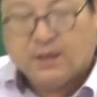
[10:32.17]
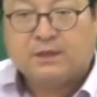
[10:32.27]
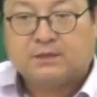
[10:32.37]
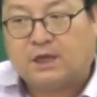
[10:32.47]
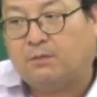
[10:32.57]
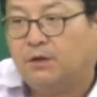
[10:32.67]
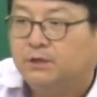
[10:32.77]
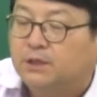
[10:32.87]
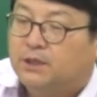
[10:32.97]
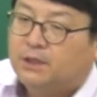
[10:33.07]
4번
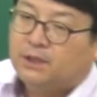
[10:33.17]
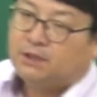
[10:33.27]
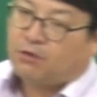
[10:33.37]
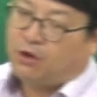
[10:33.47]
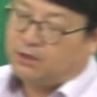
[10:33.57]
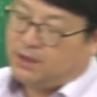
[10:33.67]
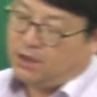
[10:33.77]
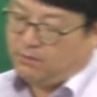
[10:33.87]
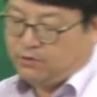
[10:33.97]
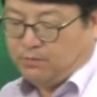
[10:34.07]
권한을
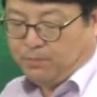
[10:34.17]
없는